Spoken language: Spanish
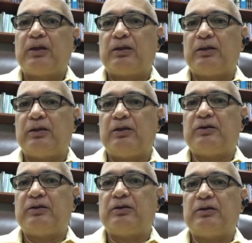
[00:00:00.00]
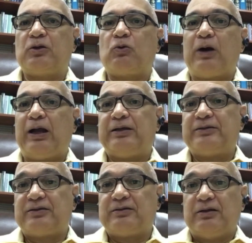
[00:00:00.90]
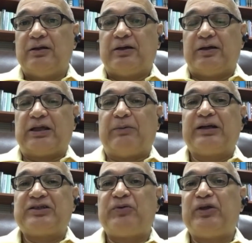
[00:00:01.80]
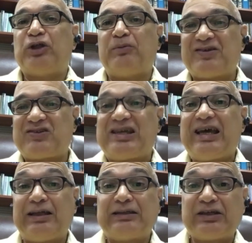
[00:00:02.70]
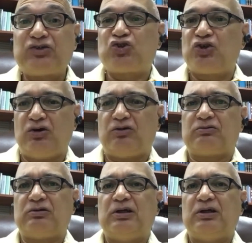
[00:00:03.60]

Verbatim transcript: y, cuáles estaban recibiendo demasiada atención